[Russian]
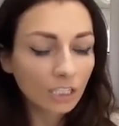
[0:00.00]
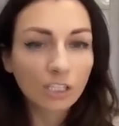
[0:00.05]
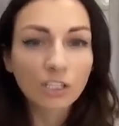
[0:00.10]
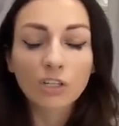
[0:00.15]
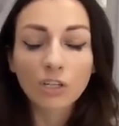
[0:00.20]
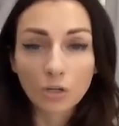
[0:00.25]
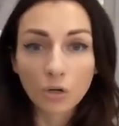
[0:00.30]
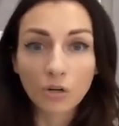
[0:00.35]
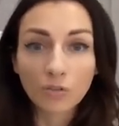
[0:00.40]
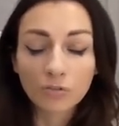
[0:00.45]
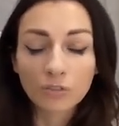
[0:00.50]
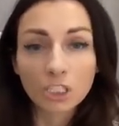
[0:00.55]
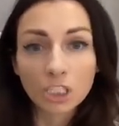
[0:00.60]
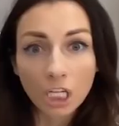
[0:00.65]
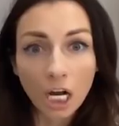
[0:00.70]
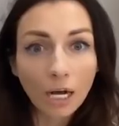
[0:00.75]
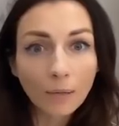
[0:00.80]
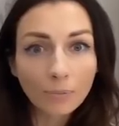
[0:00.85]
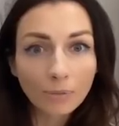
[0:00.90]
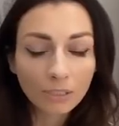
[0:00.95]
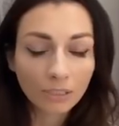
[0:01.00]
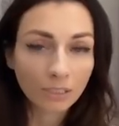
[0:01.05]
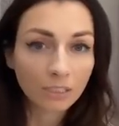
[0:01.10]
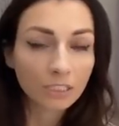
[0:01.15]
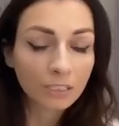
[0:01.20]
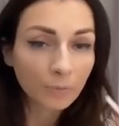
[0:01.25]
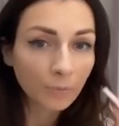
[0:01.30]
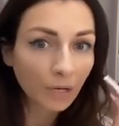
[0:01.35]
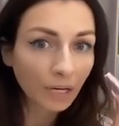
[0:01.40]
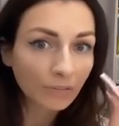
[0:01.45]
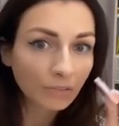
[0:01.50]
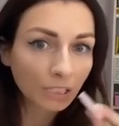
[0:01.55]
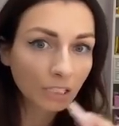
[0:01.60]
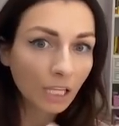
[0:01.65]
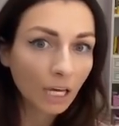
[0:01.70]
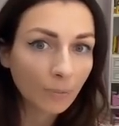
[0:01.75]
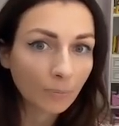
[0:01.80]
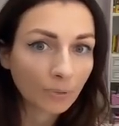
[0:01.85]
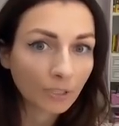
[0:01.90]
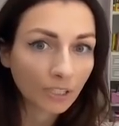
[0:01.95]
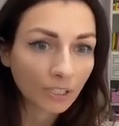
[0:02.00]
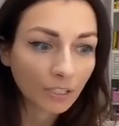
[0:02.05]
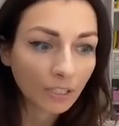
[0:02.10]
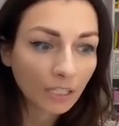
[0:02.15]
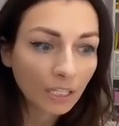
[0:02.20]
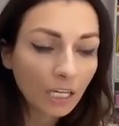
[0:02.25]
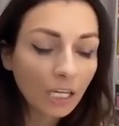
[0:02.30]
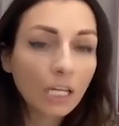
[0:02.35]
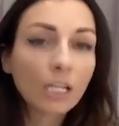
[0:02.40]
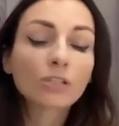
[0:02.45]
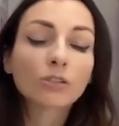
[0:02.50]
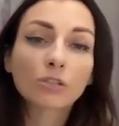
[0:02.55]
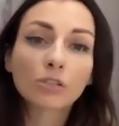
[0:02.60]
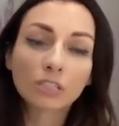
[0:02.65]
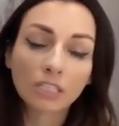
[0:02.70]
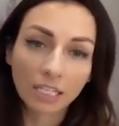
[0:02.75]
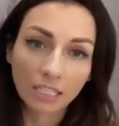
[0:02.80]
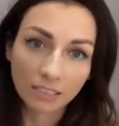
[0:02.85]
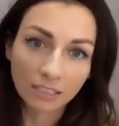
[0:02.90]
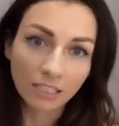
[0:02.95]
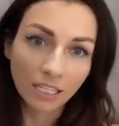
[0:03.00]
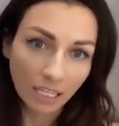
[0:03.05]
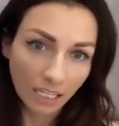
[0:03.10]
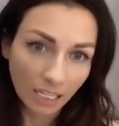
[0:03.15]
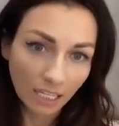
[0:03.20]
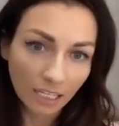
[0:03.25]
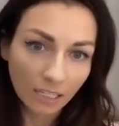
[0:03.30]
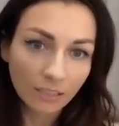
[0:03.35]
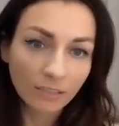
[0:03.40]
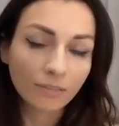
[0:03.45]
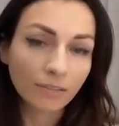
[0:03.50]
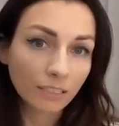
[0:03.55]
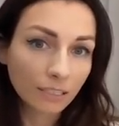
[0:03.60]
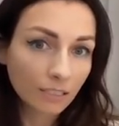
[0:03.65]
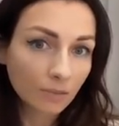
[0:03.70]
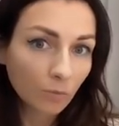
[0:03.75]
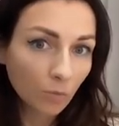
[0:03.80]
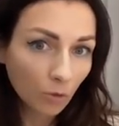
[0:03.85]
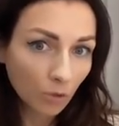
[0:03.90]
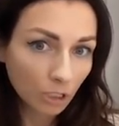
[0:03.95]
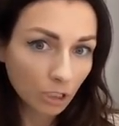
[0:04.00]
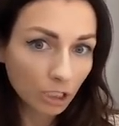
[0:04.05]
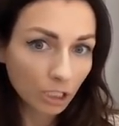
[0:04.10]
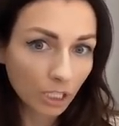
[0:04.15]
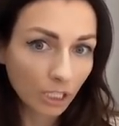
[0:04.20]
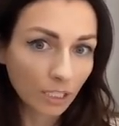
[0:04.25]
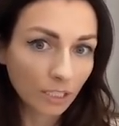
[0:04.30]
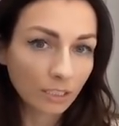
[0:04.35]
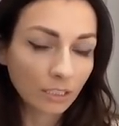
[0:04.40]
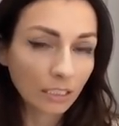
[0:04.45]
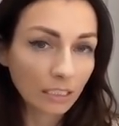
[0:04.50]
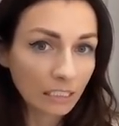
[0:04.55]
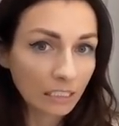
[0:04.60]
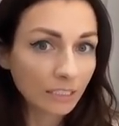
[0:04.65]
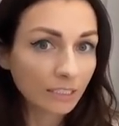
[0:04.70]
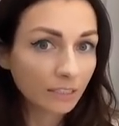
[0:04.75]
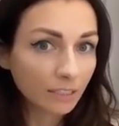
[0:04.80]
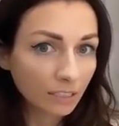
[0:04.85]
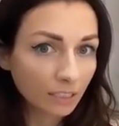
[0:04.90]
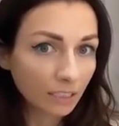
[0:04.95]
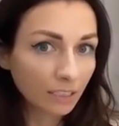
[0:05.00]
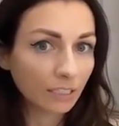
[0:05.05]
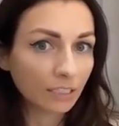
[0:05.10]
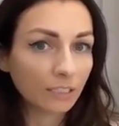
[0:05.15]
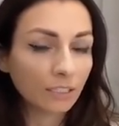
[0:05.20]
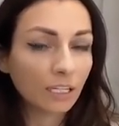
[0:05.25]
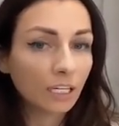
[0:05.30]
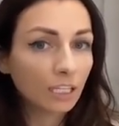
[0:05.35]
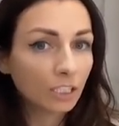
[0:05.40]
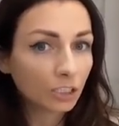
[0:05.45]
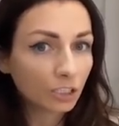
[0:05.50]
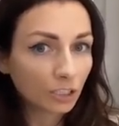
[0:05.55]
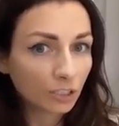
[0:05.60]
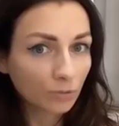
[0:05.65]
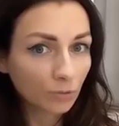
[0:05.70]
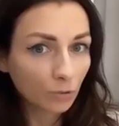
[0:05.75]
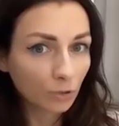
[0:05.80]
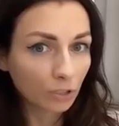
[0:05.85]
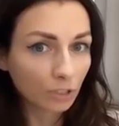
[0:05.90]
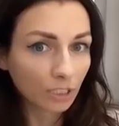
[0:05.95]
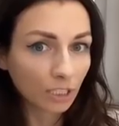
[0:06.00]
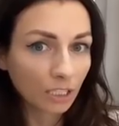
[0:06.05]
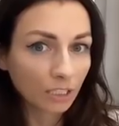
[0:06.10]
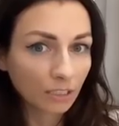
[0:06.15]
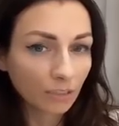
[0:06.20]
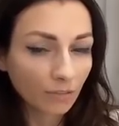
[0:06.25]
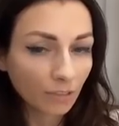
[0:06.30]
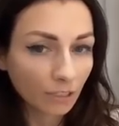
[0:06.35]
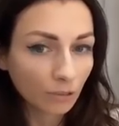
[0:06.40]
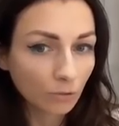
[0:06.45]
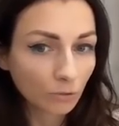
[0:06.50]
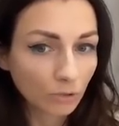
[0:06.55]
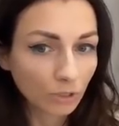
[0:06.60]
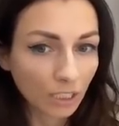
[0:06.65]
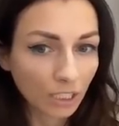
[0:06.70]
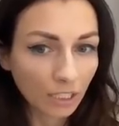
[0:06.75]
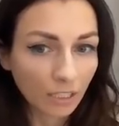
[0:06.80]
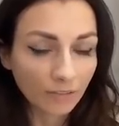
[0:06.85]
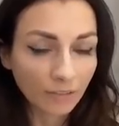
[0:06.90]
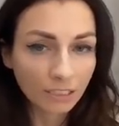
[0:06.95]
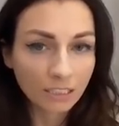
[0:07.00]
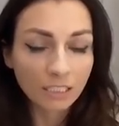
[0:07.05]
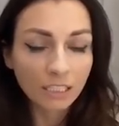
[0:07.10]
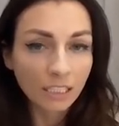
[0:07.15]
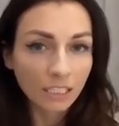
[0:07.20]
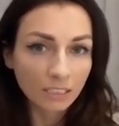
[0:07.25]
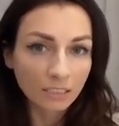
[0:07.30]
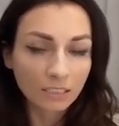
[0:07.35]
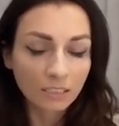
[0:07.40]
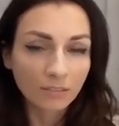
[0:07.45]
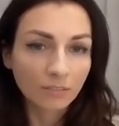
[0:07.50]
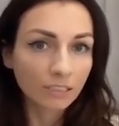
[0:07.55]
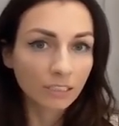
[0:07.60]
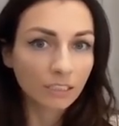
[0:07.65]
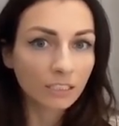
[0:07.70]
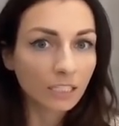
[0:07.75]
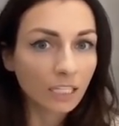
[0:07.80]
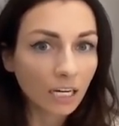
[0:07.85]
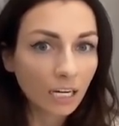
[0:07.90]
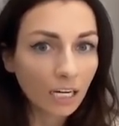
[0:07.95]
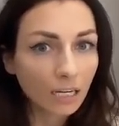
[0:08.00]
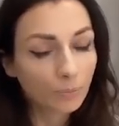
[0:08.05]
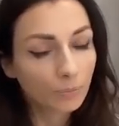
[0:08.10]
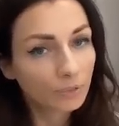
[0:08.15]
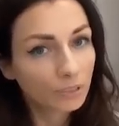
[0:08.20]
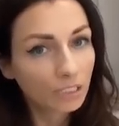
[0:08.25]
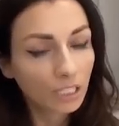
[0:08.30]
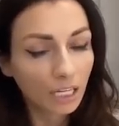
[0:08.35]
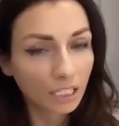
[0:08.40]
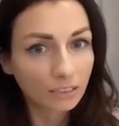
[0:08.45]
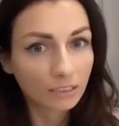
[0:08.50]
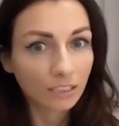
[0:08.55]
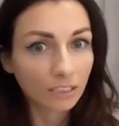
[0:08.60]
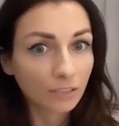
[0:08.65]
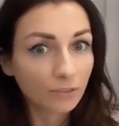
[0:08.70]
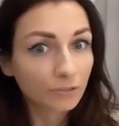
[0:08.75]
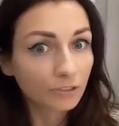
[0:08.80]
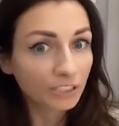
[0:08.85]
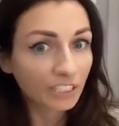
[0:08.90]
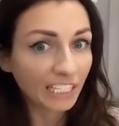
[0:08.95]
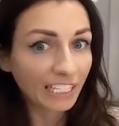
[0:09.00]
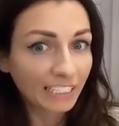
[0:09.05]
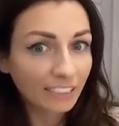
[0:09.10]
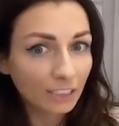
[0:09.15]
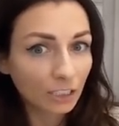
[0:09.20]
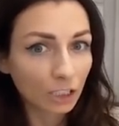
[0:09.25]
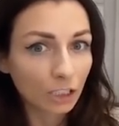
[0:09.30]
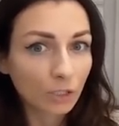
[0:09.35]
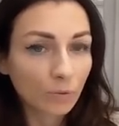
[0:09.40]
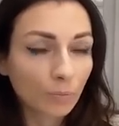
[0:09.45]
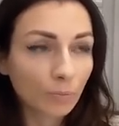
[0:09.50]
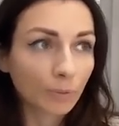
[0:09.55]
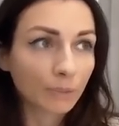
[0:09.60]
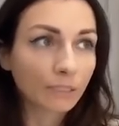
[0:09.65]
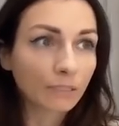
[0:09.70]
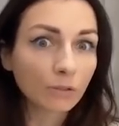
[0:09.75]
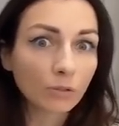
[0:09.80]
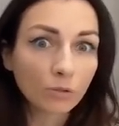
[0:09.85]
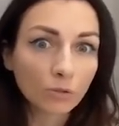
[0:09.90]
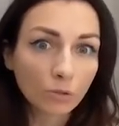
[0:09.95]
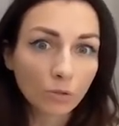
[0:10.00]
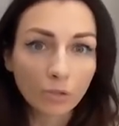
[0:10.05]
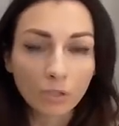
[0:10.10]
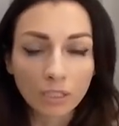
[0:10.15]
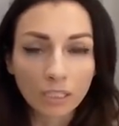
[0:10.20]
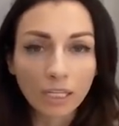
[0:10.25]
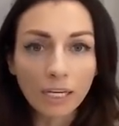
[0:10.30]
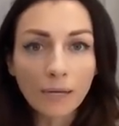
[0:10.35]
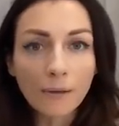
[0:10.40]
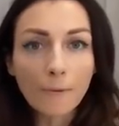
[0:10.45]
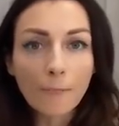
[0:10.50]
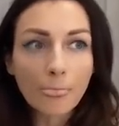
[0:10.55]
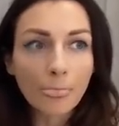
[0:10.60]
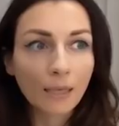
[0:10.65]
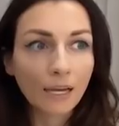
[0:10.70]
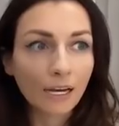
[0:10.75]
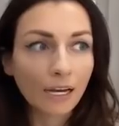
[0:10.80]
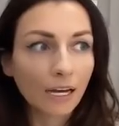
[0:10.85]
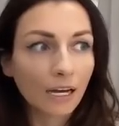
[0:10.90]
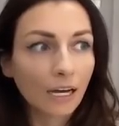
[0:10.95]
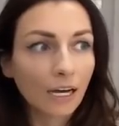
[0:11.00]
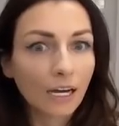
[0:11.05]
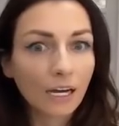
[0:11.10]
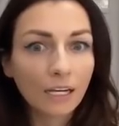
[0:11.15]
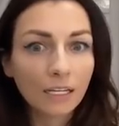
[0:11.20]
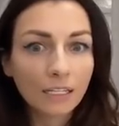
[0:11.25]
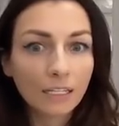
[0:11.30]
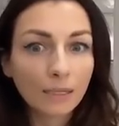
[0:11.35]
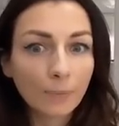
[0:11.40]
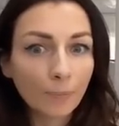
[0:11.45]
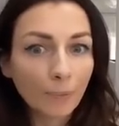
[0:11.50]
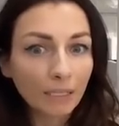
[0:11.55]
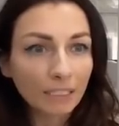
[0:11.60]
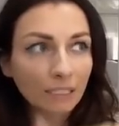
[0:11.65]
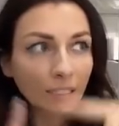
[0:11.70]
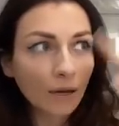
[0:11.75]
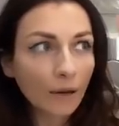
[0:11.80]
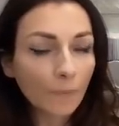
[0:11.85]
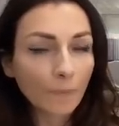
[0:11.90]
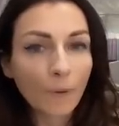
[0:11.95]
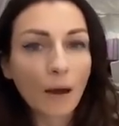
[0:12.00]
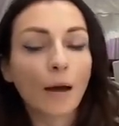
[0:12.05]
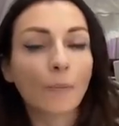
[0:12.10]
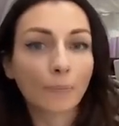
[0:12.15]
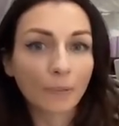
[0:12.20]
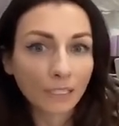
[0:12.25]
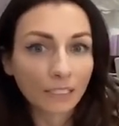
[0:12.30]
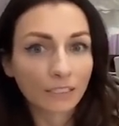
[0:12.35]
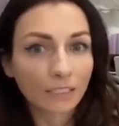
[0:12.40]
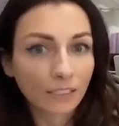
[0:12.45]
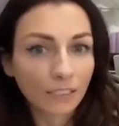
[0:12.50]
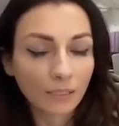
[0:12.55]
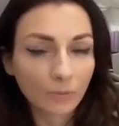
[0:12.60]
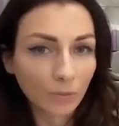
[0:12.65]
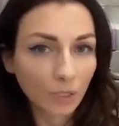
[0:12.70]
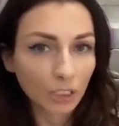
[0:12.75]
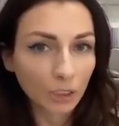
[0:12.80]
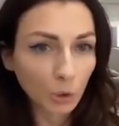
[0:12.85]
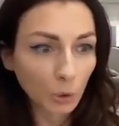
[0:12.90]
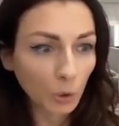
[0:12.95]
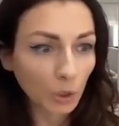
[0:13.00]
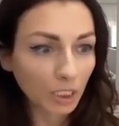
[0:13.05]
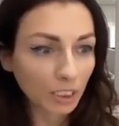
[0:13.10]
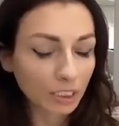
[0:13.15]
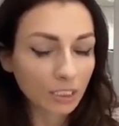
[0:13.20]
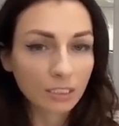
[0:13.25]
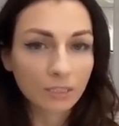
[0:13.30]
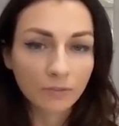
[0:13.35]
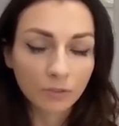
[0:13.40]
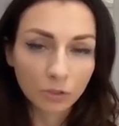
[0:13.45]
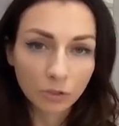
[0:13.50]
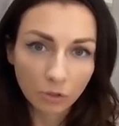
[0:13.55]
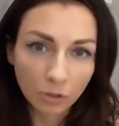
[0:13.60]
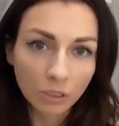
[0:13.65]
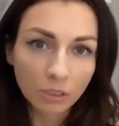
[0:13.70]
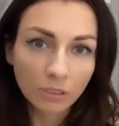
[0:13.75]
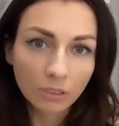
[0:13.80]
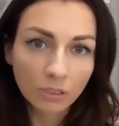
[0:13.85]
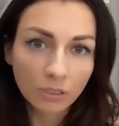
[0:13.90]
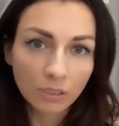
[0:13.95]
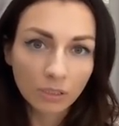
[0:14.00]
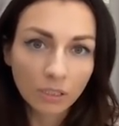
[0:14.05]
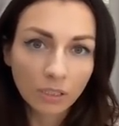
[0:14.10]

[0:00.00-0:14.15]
и кровь жабы из правой лапки – то тогда, возможно, если ты четвертое новолуние воскресного дня обязательно встретишь под луной э, и под папоротником, который расцветет,